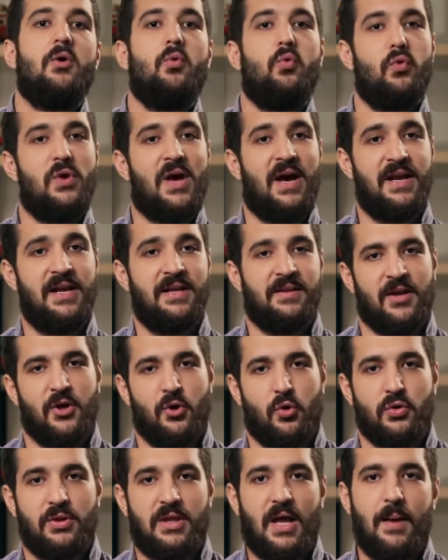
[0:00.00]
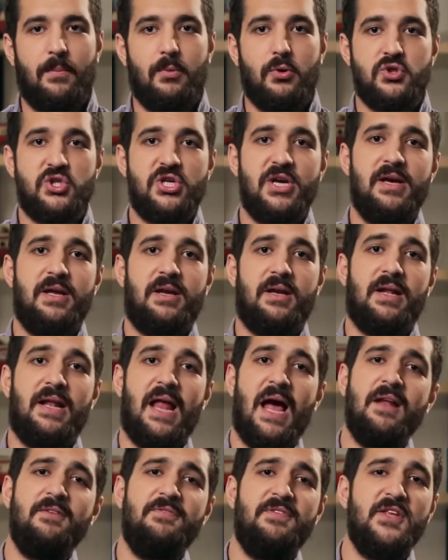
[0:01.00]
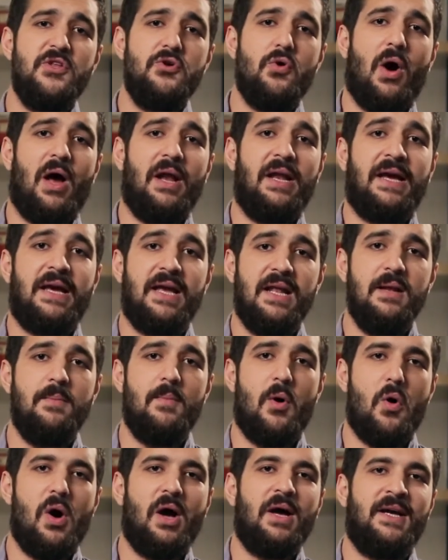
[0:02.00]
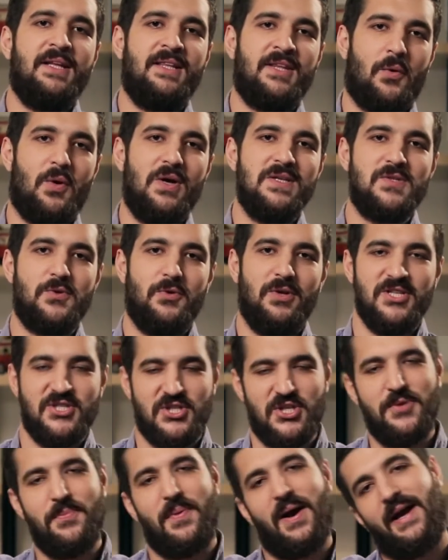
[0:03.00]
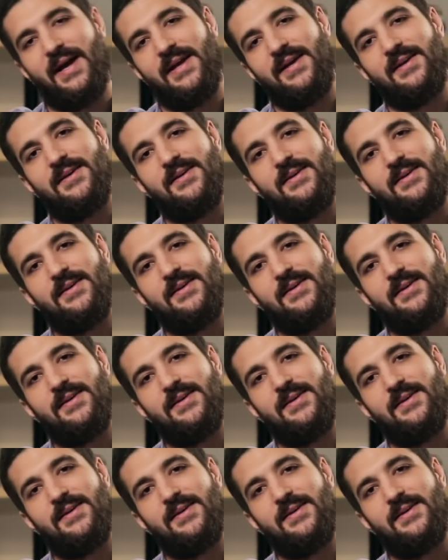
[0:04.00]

ويا ريت انكم تعملوا شير لهالفيديو على كل مواقع التواصل الاجتماعي